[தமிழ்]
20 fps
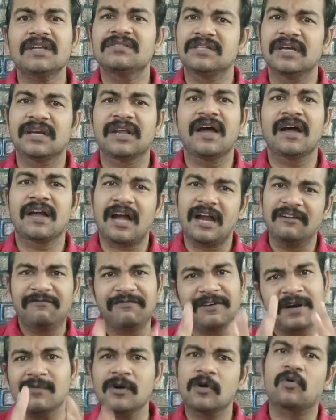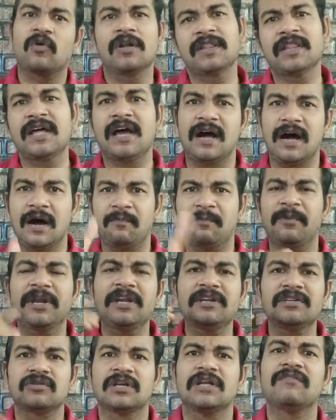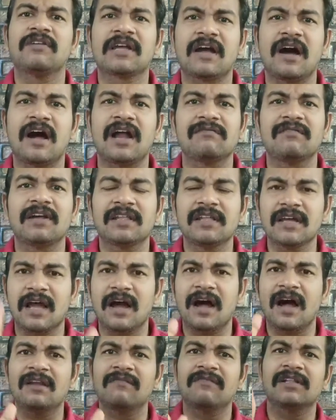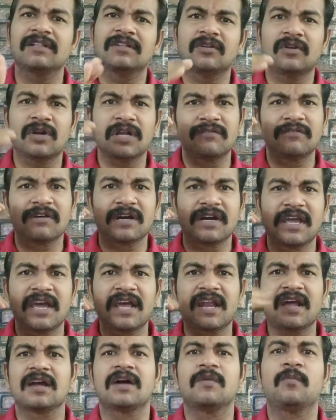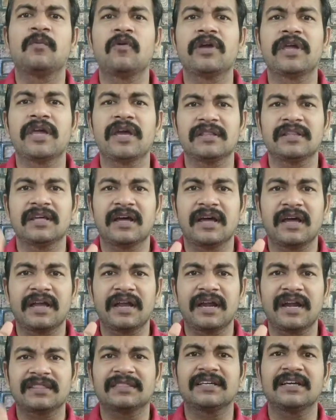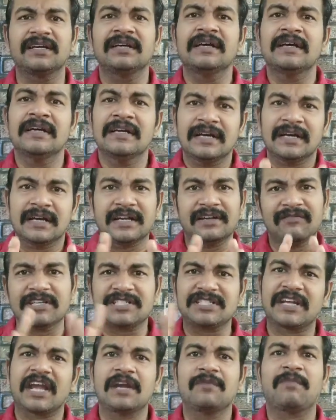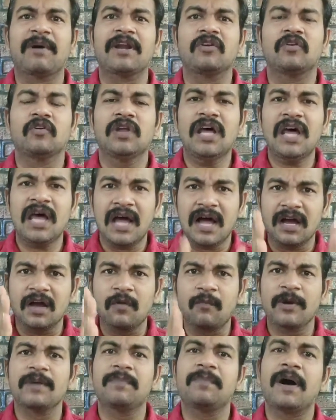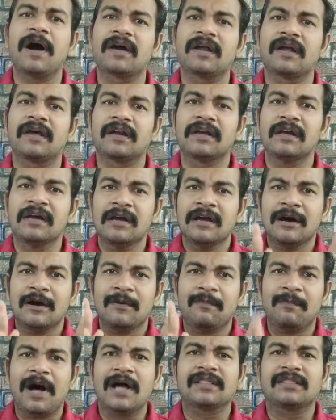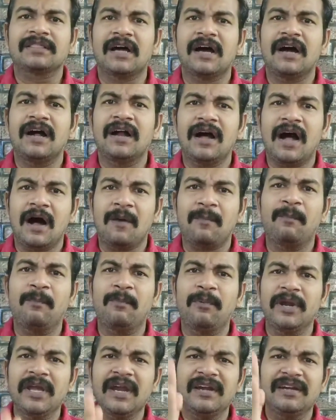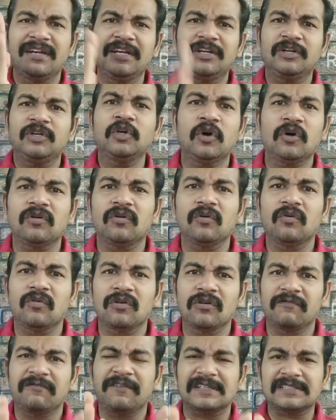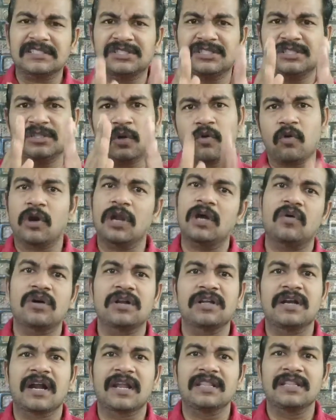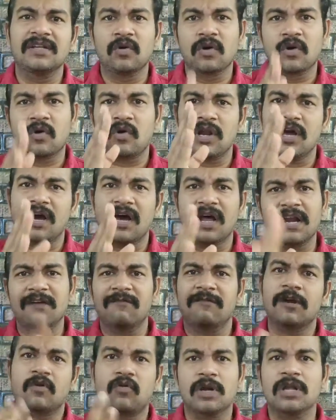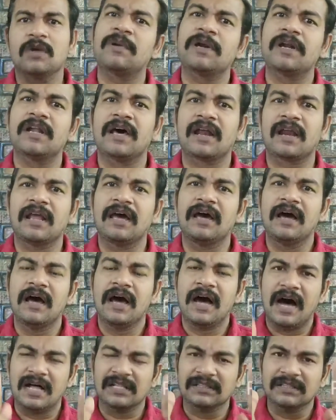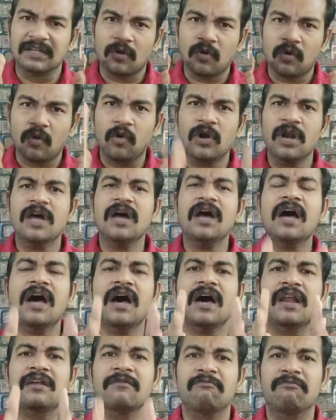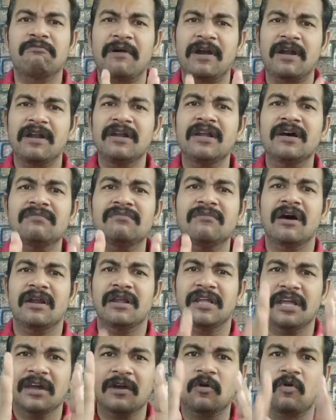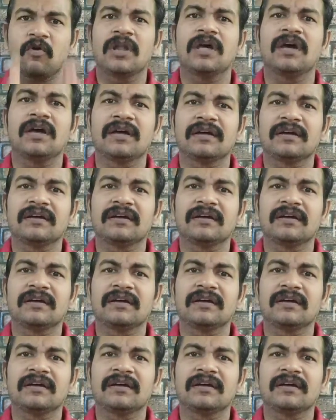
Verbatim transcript: சரியா கன்ஃபார்மா கொலை தான் அப்படின்னு சொல்லி ஒரு கால் வருது கால் வந்ததோட இவர் நேரம் அங்க போய் அந்த இடத்த இன்வெஸ்டிகேட் பண்ணணும்ல அங்க போய் பாக்குறாரு பார்த்தா அப்படியே டிட்டோ ஒரு ஃபர்ஸ்ட் கொலை ஒன்று நடந்து ஒரு கொலகாரனை இவரை கொலை பண்ணார்ல அந்த கொலகாரன் பண்ண மாதிரியே கொலை